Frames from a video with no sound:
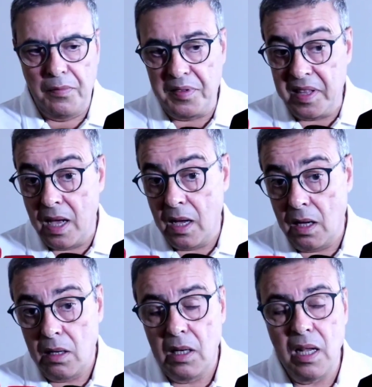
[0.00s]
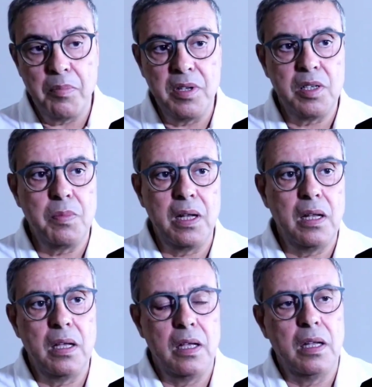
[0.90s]
فتناها لا بالنسبه
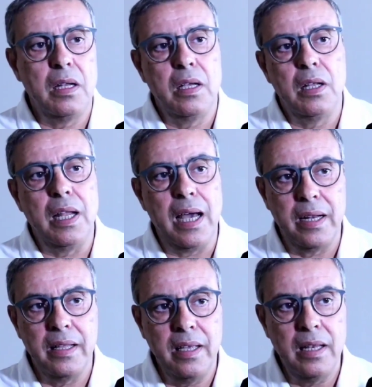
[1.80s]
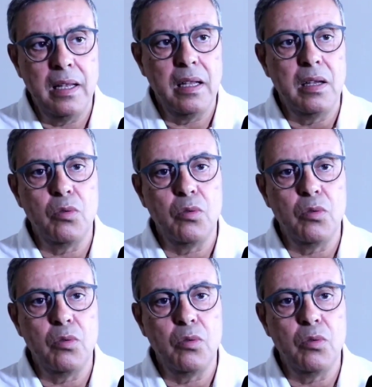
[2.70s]
للعارضين